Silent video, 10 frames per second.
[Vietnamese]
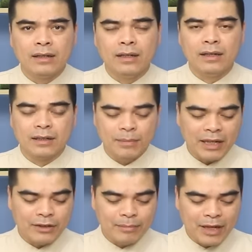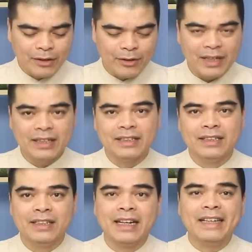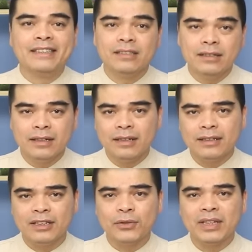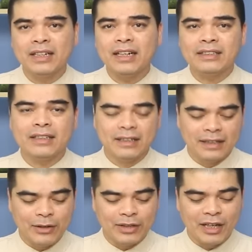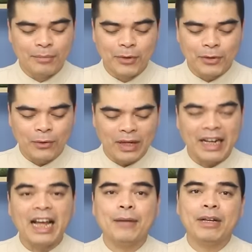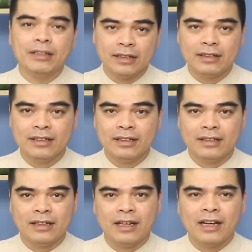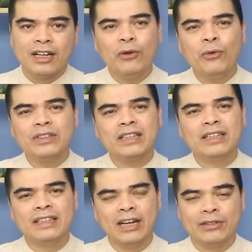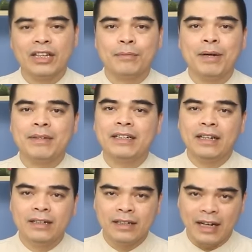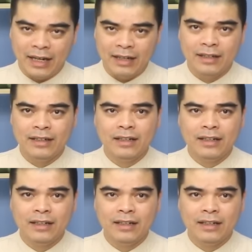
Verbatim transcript: À, bác bác có nói là gì? Ngày xưa ấy, thì tôi thấy các gia đình đều thờ một hoặc là hai bát hương. Đấy. Không có gia đình nào thờ ba bát hương cả.